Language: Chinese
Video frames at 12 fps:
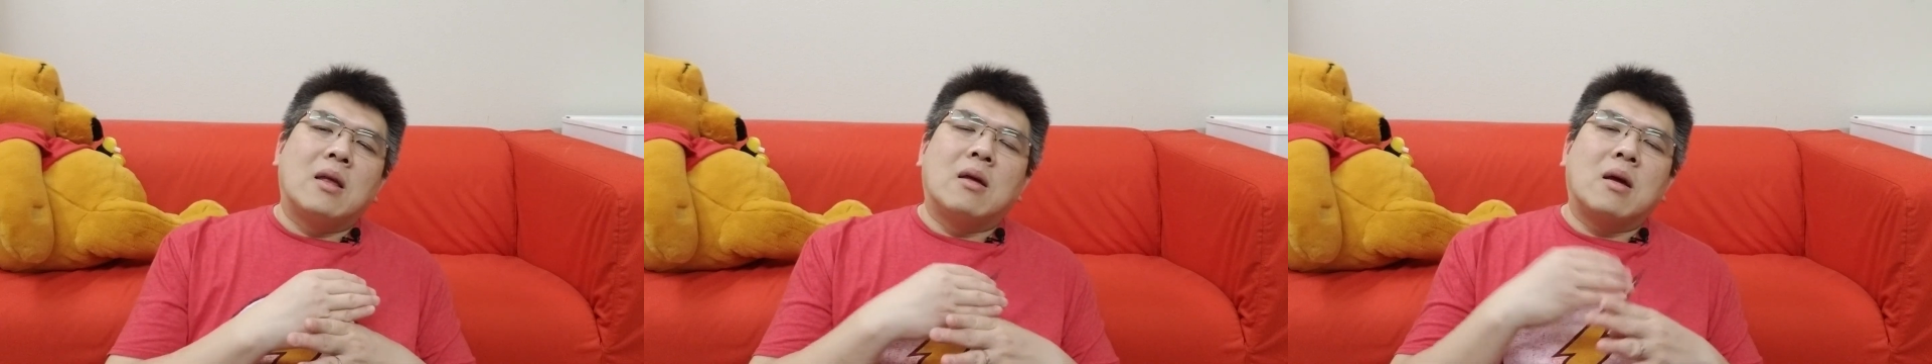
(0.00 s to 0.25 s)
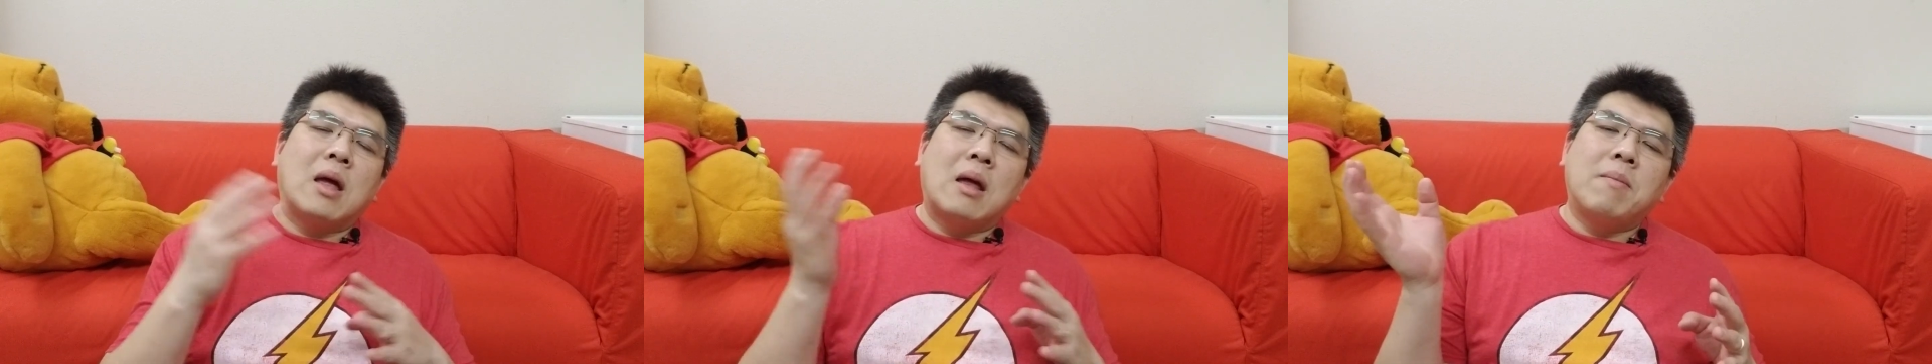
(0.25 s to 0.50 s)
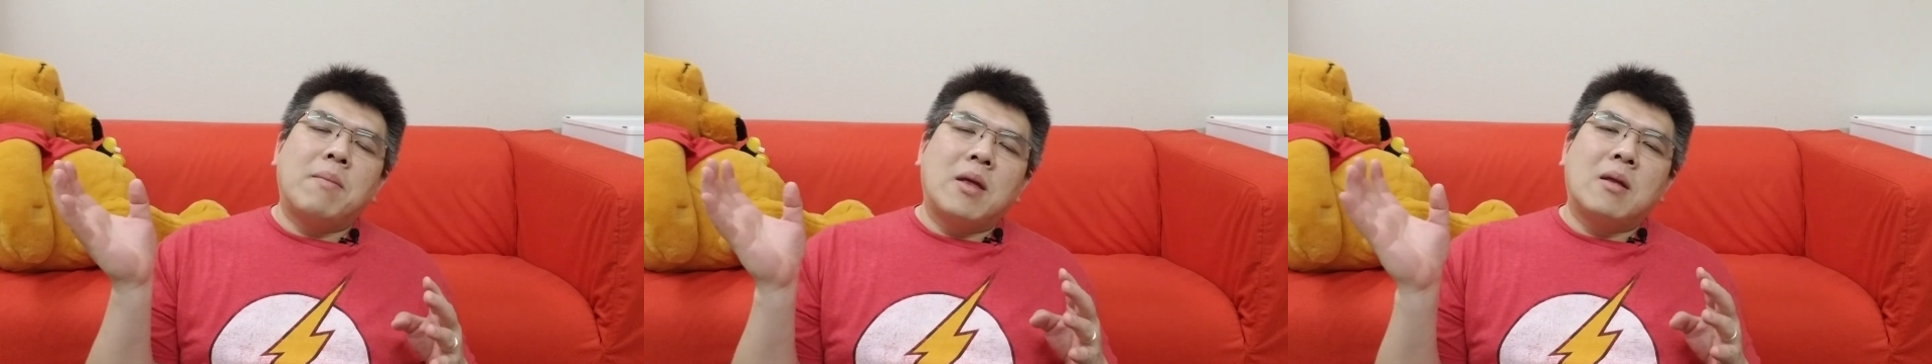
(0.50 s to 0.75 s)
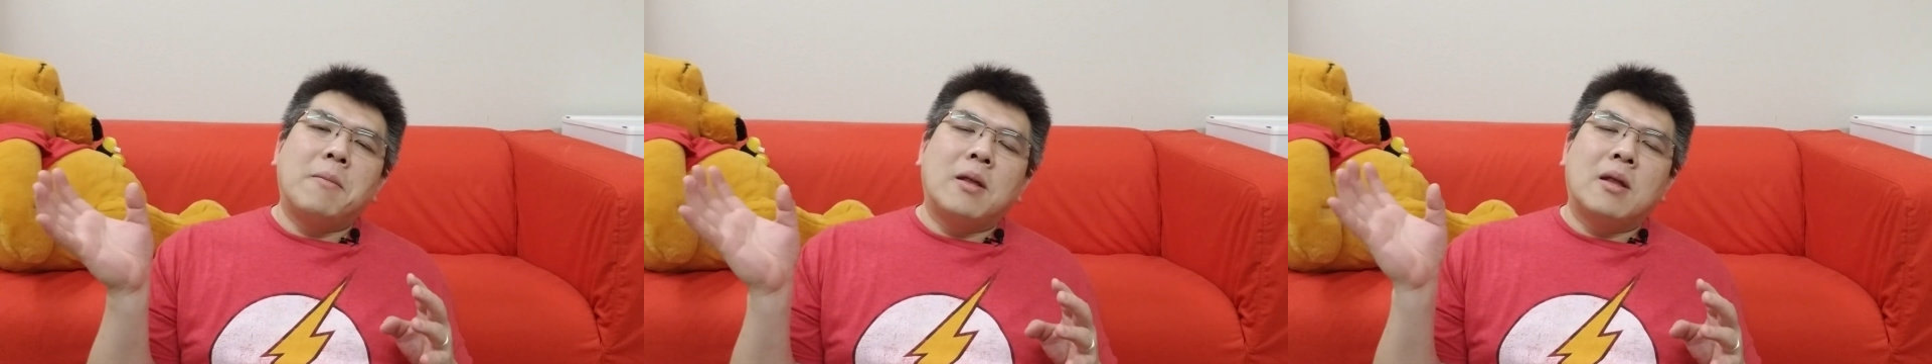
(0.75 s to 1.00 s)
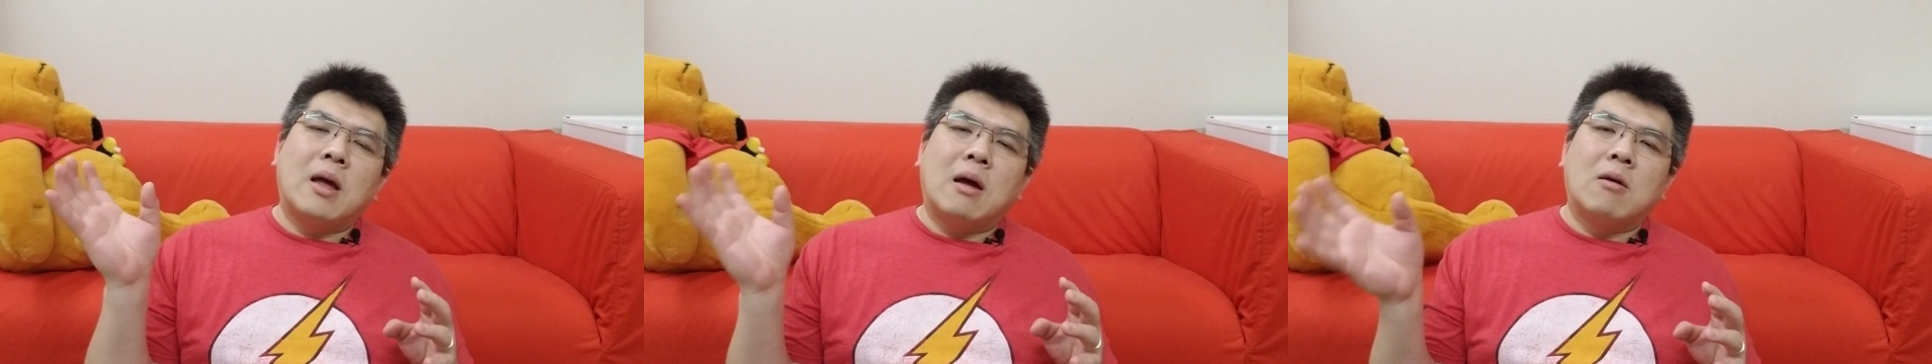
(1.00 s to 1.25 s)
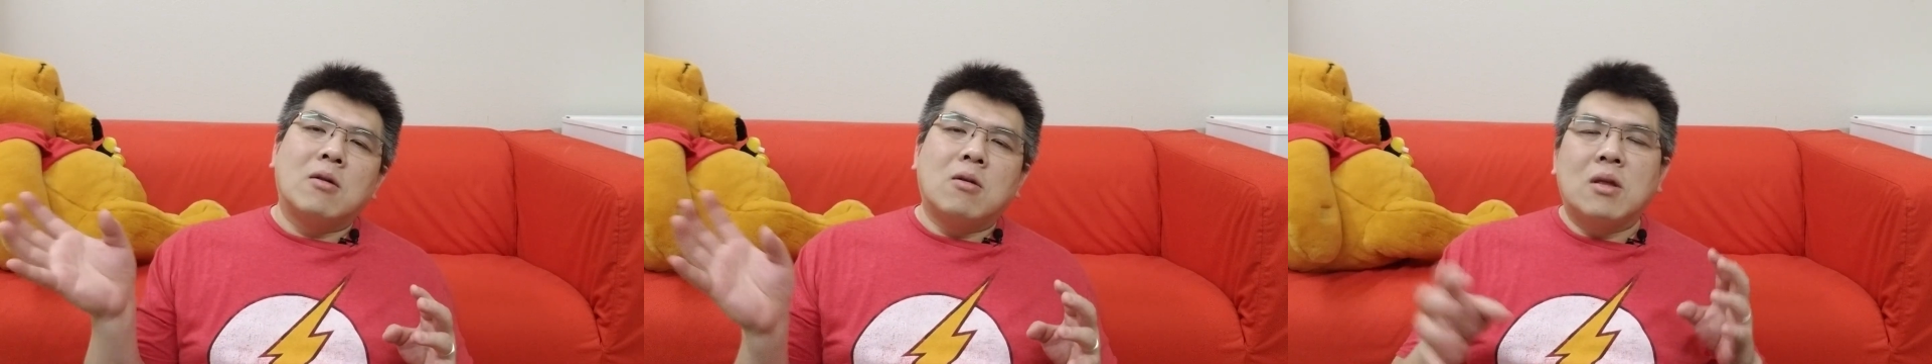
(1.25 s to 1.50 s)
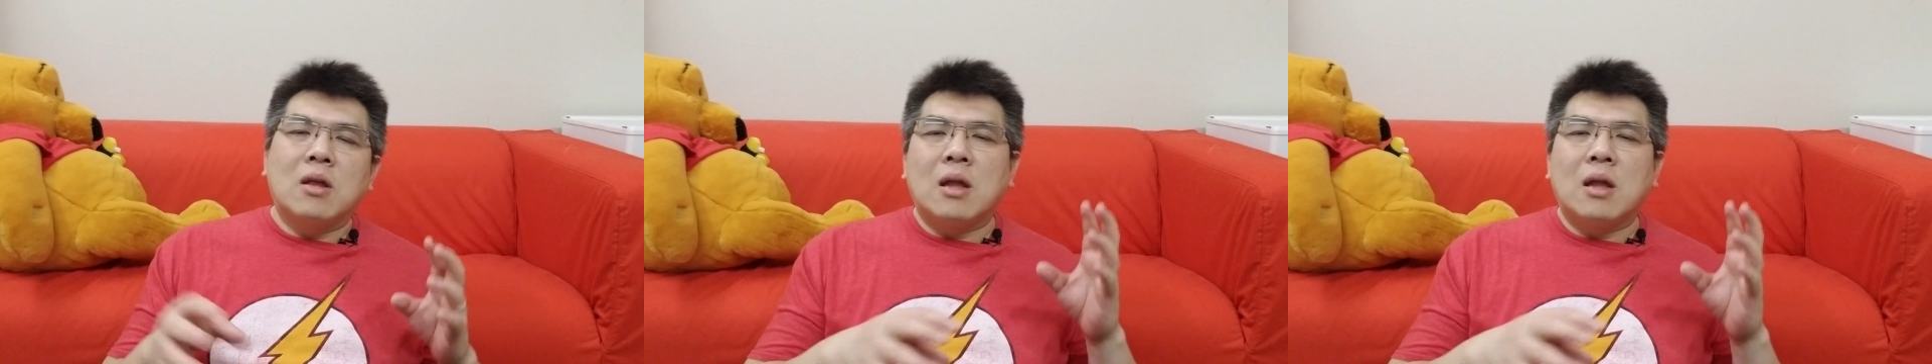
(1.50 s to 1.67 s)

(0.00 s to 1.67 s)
要看别的平台好的东西，